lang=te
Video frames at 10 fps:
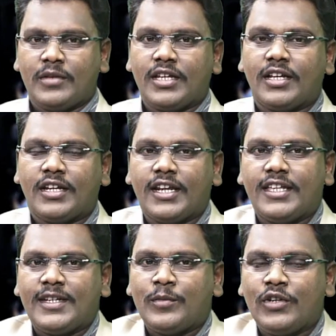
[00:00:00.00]
ప్రధానంగా
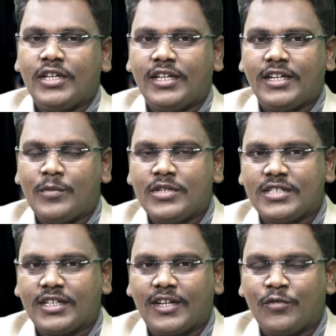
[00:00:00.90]
నరేంద్ర మోడీ గారు అమిత్
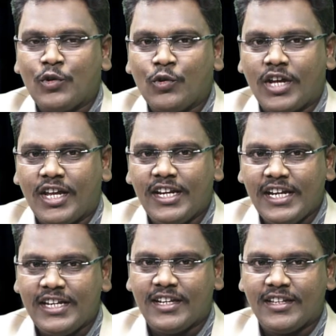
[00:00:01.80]
షా గారి వ్యూహాలు
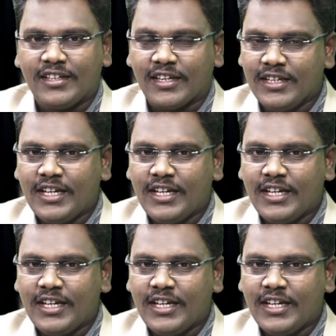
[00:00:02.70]
ఏంటి అనేది